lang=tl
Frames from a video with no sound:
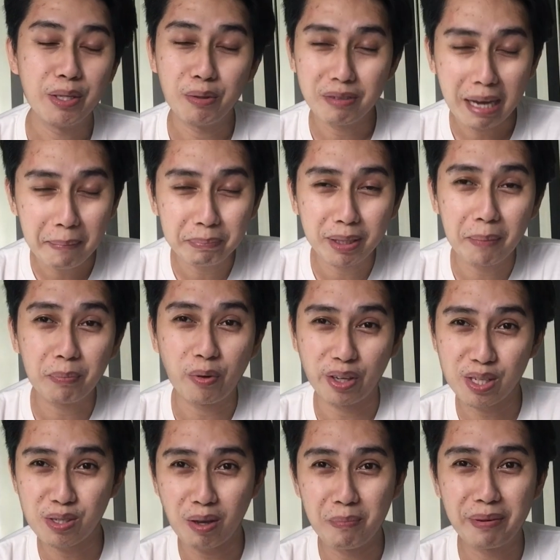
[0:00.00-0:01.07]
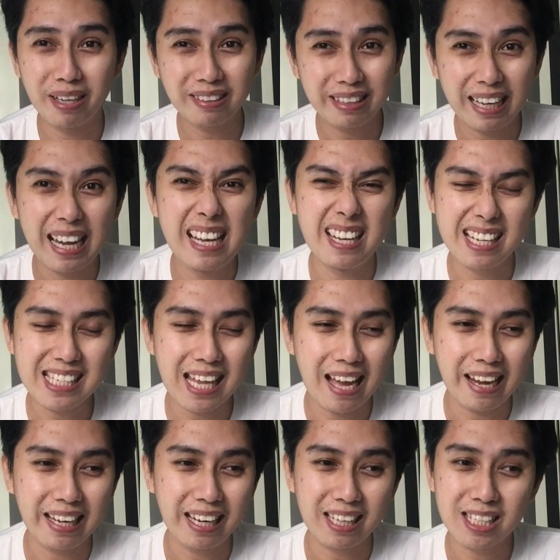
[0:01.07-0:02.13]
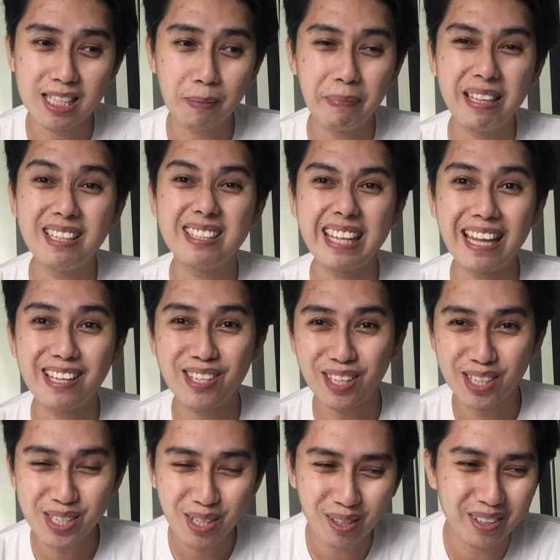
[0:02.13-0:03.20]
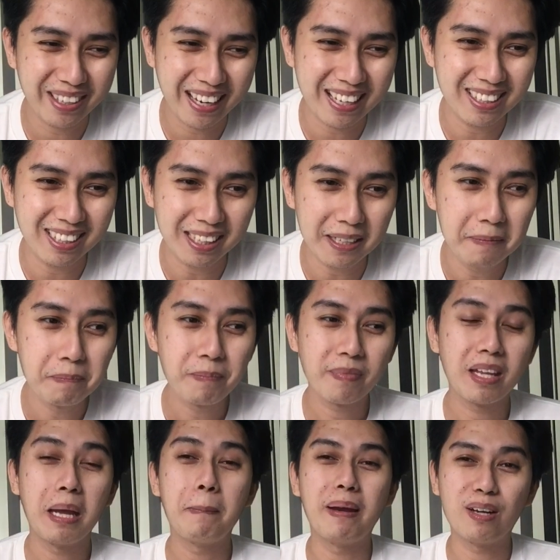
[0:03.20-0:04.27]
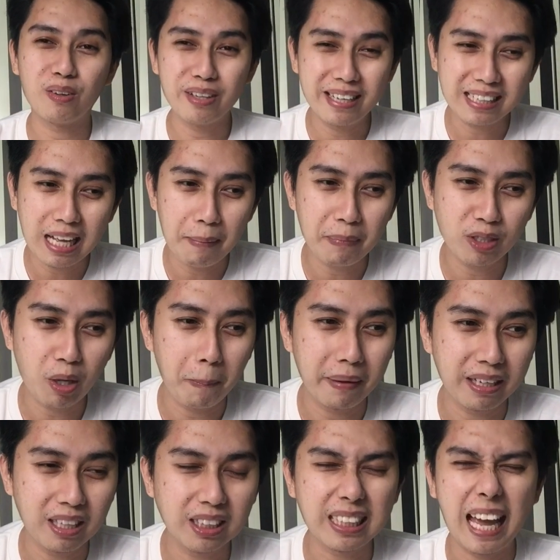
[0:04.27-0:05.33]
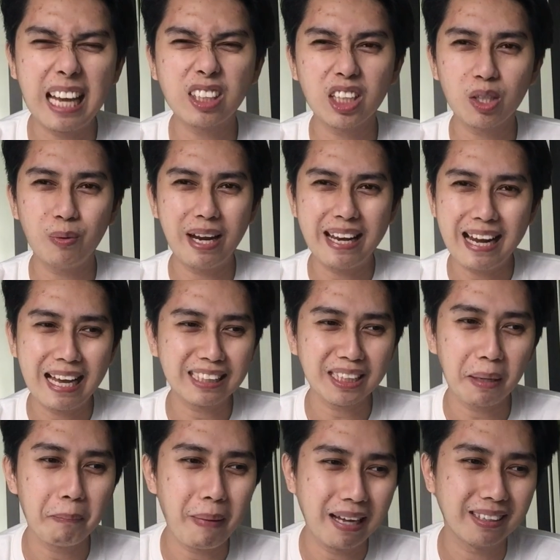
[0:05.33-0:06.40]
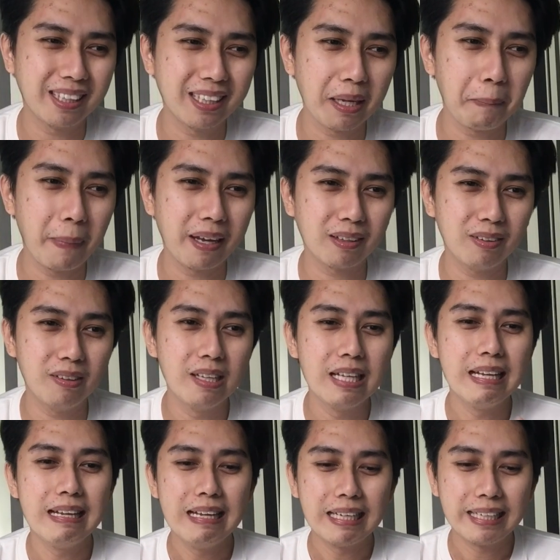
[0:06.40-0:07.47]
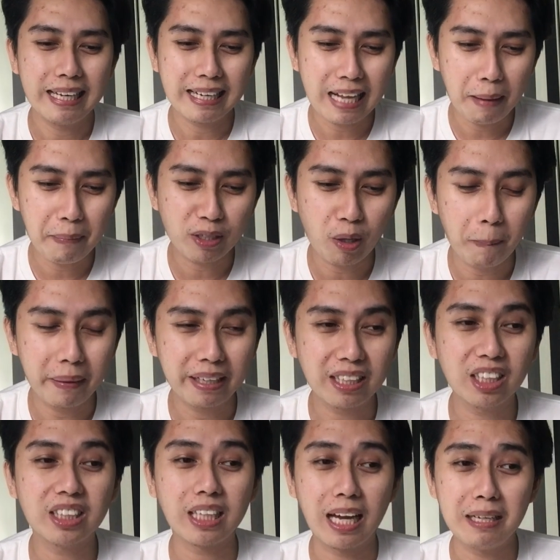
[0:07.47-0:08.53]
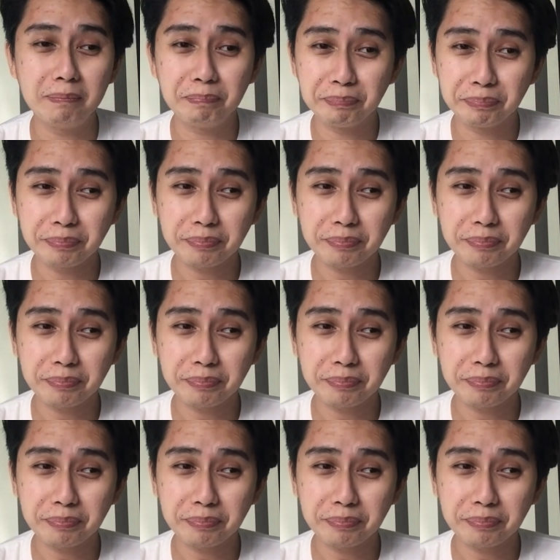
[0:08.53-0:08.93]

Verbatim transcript: yung laptop ko is sobrang tagal na sa akin. It's been 10 years already pero ginagamit ko pa rin siya. Actually, wala na nga siyang battery, pero ginagamit ko pa rin siya